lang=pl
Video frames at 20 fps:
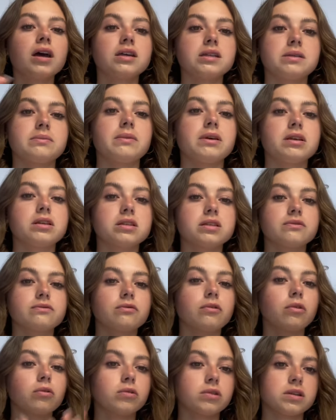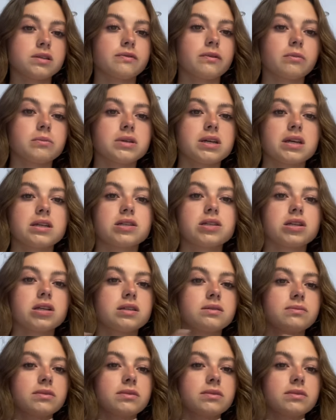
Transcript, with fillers: zmienić ogólnie swoją przestrzeń,